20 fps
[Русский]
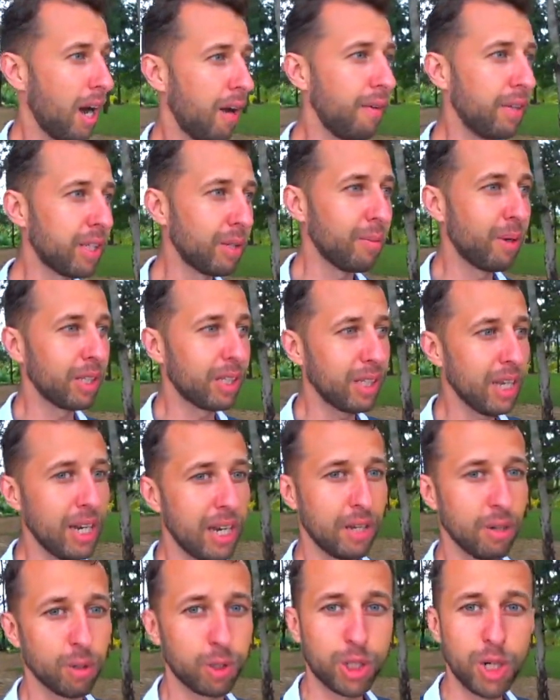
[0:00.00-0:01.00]
в этом
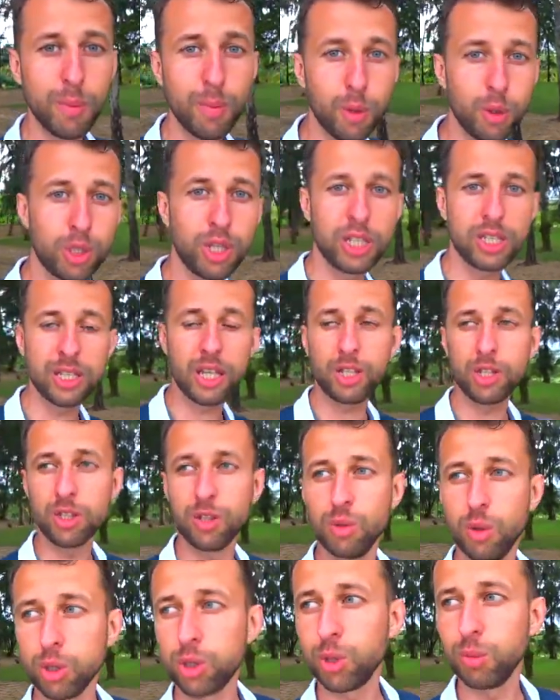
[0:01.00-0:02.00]
отеле, уже будет
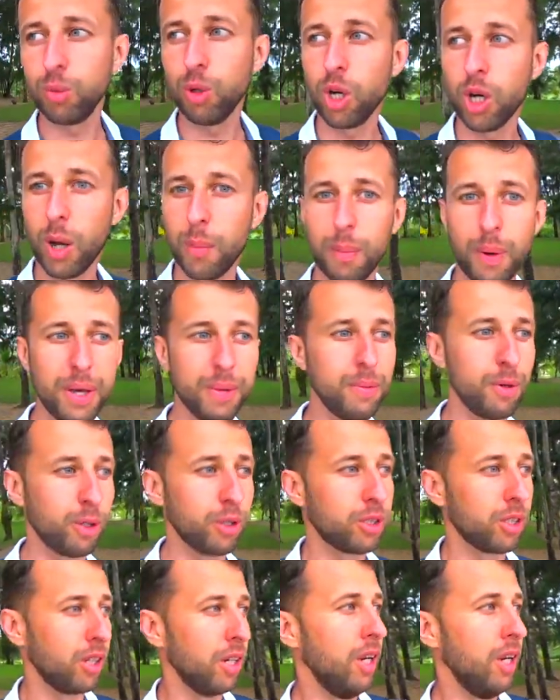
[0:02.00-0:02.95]
достаточно, вы очень многое поймете.